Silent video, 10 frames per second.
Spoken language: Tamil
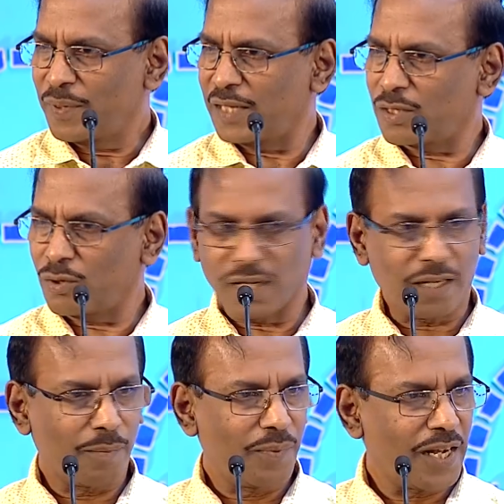பேசினோன்னு
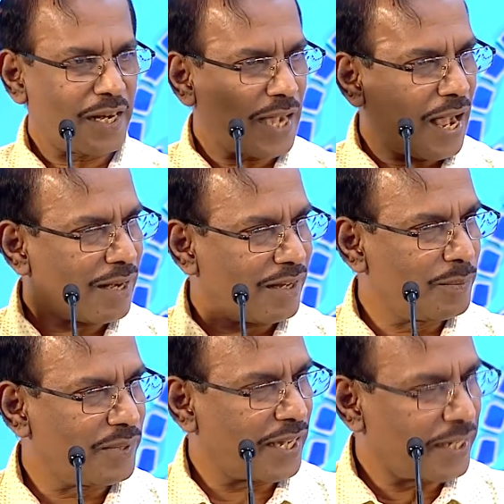எனக்கு பின்னாடியே ஆள்
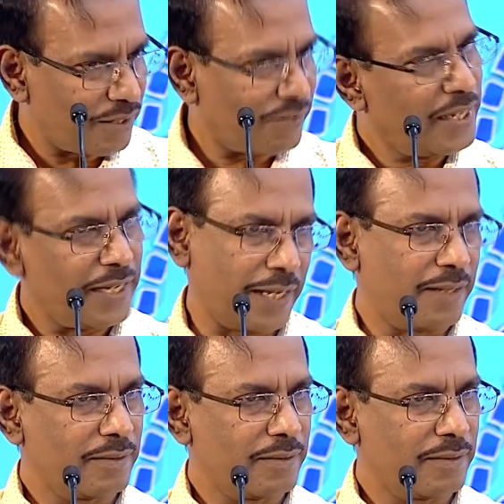அனுப்பிட்டாங்கன்னு வைங்க